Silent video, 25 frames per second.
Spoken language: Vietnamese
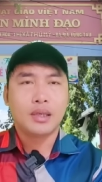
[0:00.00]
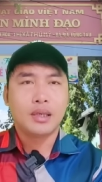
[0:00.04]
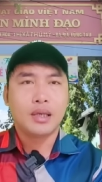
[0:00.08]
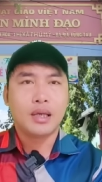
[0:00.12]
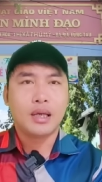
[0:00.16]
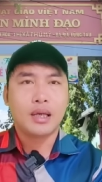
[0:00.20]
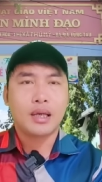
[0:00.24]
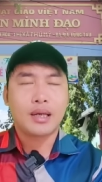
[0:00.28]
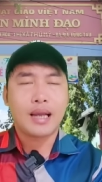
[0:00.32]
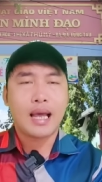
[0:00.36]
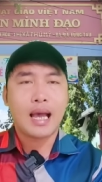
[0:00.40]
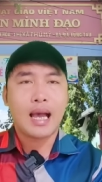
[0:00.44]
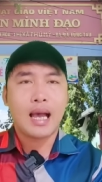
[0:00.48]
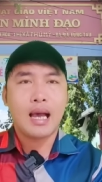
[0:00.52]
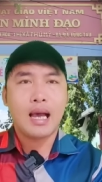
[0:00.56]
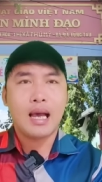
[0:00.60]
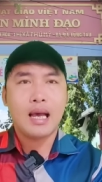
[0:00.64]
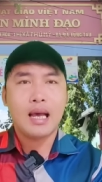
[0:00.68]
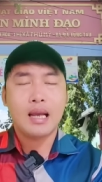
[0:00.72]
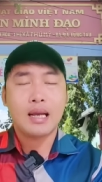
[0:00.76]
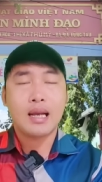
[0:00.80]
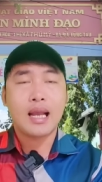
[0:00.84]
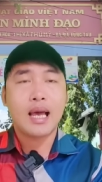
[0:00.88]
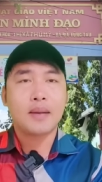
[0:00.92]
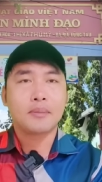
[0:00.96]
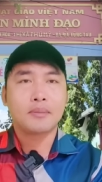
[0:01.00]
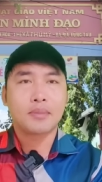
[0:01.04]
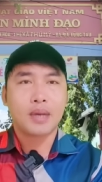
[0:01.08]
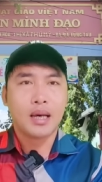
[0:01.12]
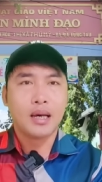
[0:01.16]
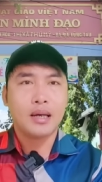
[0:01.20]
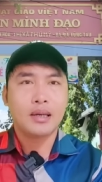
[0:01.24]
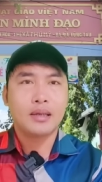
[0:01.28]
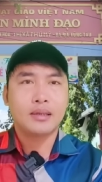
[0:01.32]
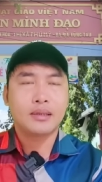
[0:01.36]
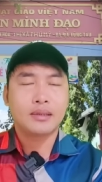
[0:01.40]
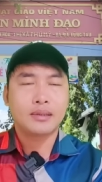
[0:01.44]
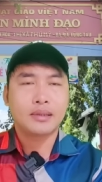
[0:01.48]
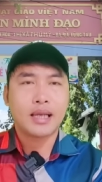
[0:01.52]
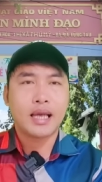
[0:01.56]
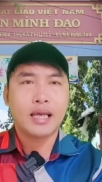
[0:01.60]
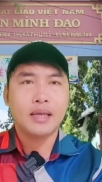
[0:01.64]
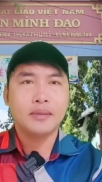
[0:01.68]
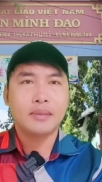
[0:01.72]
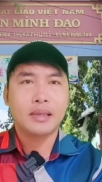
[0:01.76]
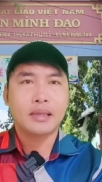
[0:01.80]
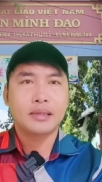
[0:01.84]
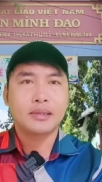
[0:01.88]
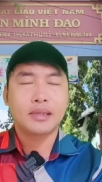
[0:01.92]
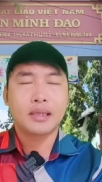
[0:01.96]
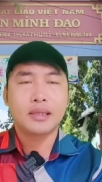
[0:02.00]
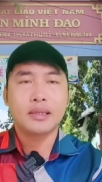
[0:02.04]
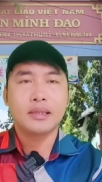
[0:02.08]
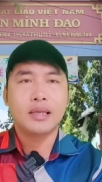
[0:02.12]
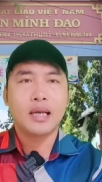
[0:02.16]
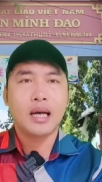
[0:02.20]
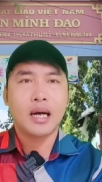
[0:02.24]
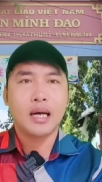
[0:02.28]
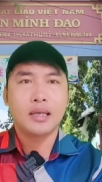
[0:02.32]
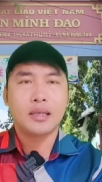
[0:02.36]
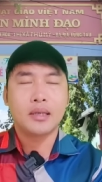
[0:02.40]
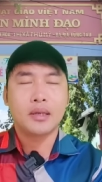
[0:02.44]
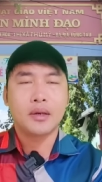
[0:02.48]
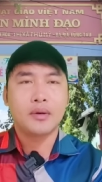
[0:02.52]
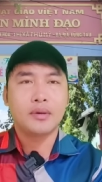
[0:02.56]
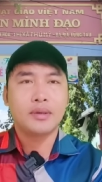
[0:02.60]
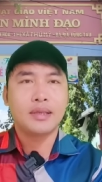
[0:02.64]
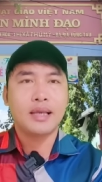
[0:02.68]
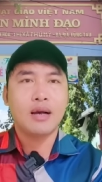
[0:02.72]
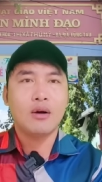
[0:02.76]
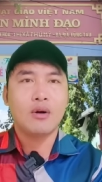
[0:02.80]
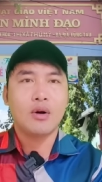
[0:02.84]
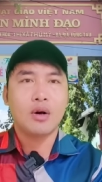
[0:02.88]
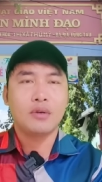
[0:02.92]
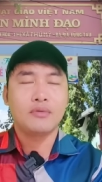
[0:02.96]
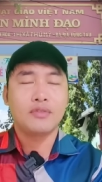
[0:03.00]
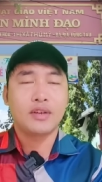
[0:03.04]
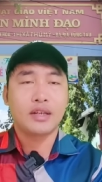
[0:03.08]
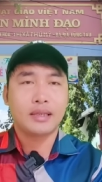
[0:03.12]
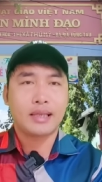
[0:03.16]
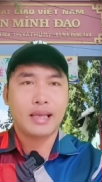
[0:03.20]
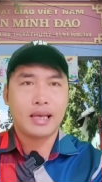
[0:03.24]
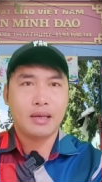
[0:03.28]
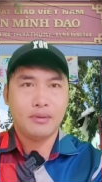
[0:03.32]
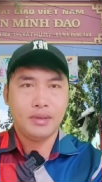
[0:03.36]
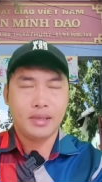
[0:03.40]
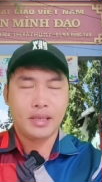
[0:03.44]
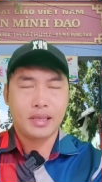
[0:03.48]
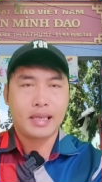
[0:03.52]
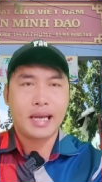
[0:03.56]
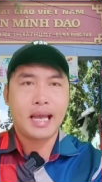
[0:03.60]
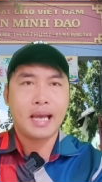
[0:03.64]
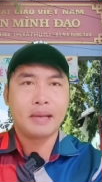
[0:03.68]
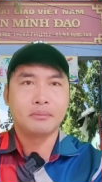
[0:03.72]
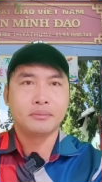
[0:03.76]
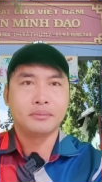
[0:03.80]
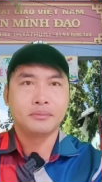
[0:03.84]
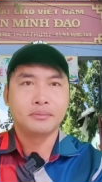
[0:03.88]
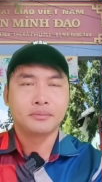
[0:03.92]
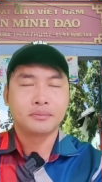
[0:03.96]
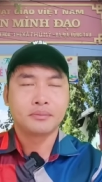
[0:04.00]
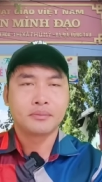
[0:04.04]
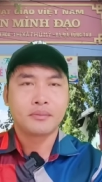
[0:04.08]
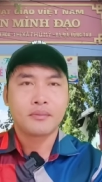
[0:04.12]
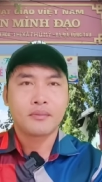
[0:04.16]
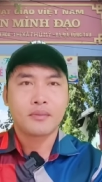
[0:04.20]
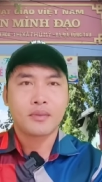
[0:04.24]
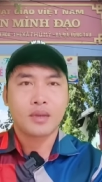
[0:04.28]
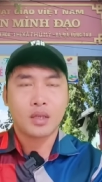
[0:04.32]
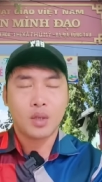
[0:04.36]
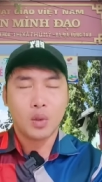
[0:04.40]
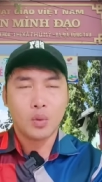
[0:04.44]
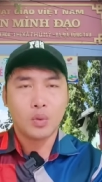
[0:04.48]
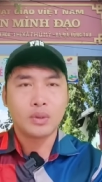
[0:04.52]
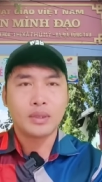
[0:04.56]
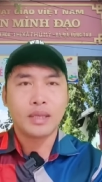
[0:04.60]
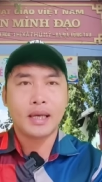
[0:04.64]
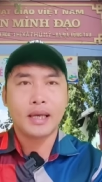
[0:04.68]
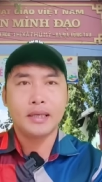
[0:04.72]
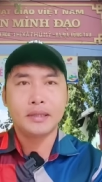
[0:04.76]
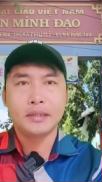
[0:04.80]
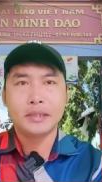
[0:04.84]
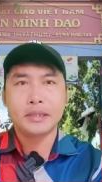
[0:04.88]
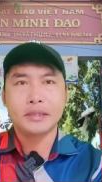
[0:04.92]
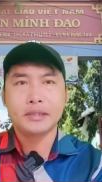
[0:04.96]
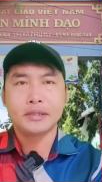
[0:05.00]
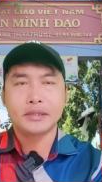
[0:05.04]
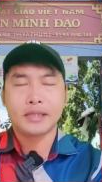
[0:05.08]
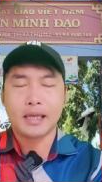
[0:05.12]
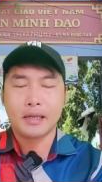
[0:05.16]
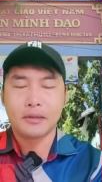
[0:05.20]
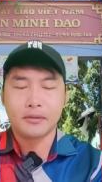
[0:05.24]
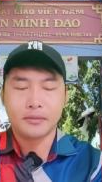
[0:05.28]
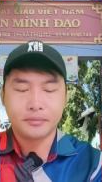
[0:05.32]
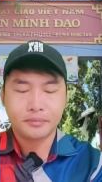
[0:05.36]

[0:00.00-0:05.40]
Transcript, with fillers: à, đã làm đơn để mà xin rời khỏi giáo hội phật giáo việt nam cụ thể thì như sau